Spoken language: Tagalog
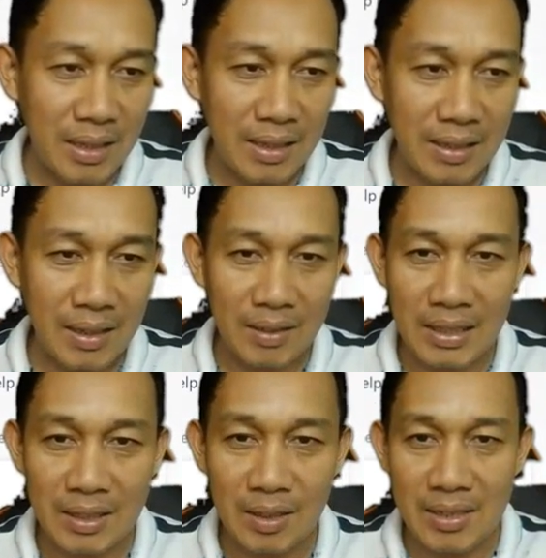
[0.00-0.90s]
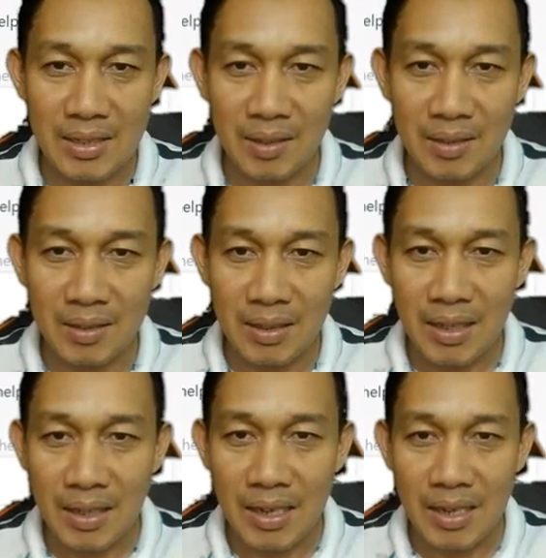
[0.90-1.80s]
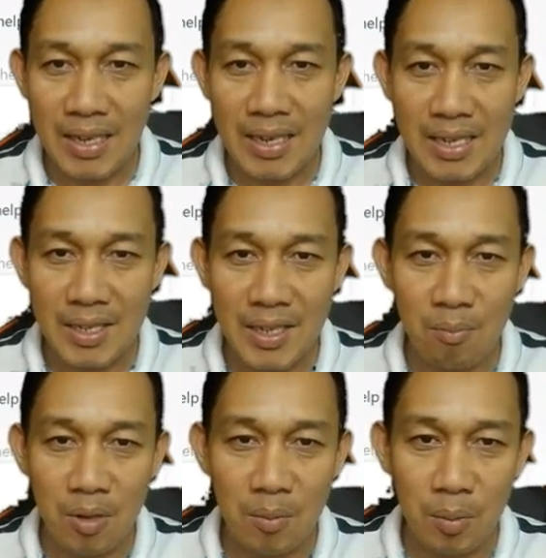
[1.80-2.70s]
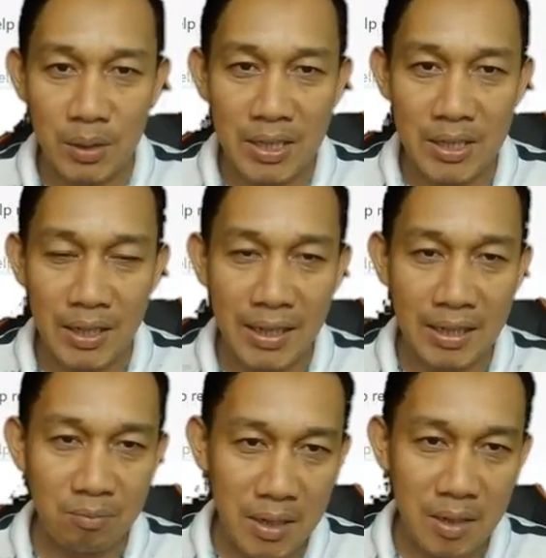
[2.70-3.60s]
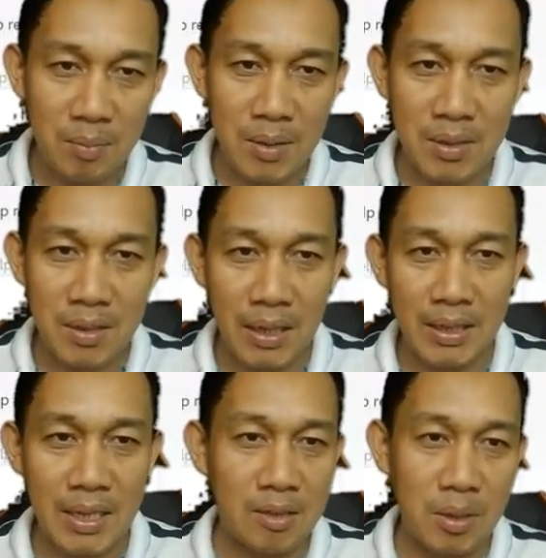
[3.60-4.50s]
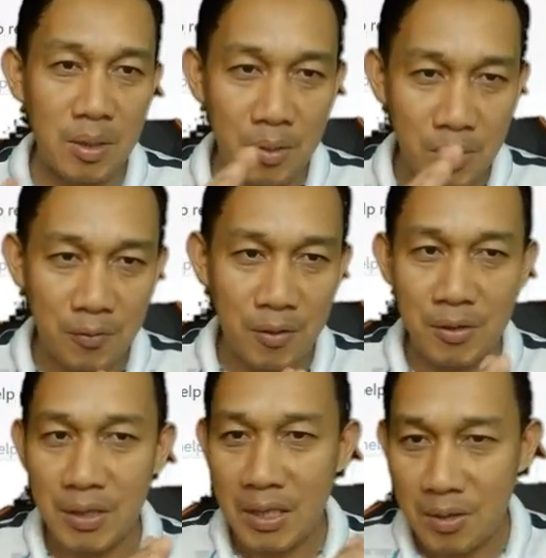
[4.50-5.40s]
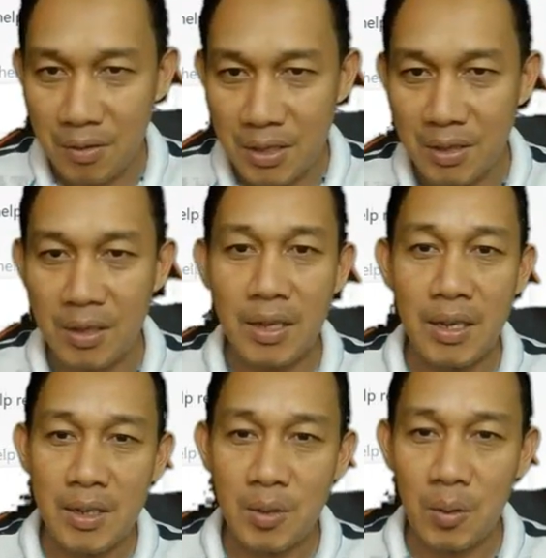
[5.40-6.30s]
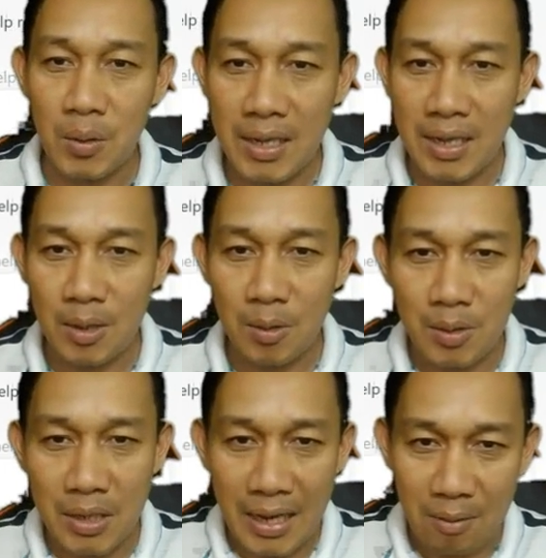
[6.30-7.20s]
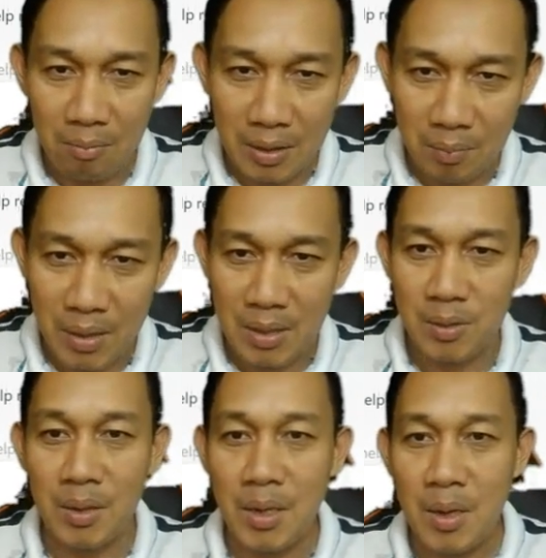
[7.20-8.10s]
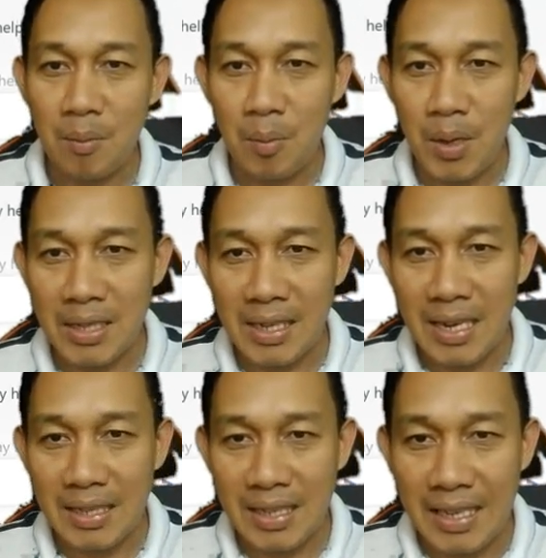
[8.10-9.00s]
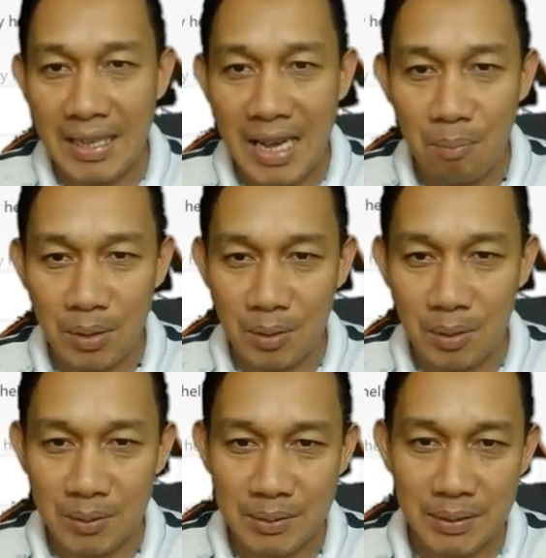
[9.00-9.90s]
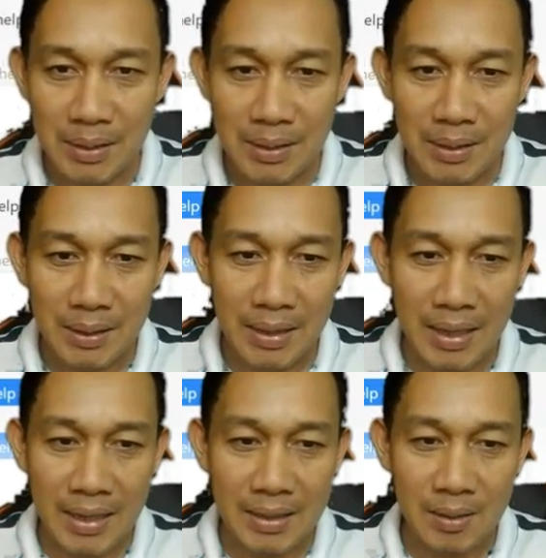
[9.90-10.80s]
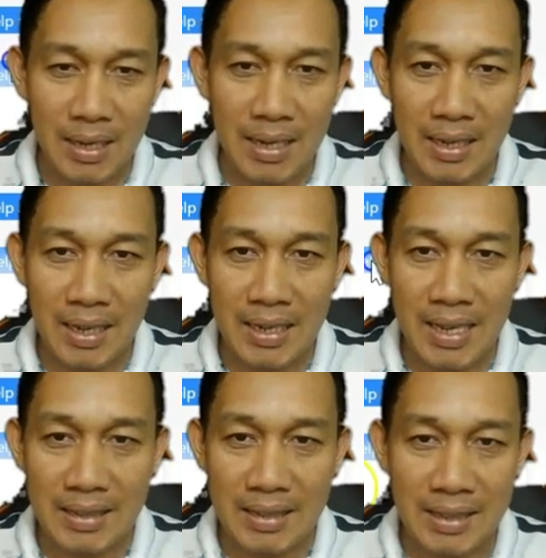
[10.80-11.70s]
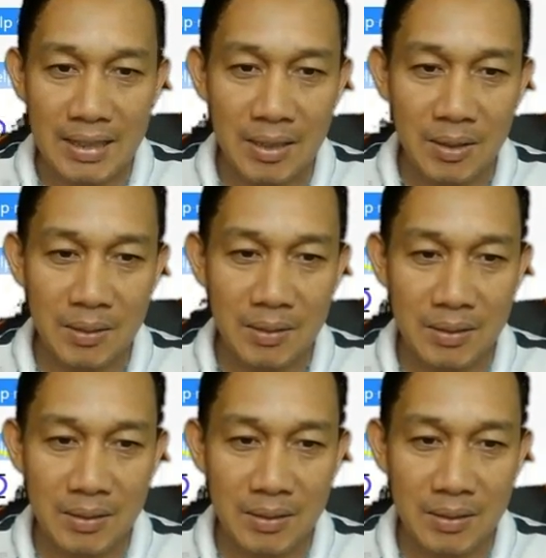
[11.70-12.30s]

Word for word: Uh, dito guys, oh. Garlic has number of potential health benefits. It has been used for centuries. So una, reducing high blood pressure. Pwede na natin i-copy to. Okay, so ilalagay natin dito.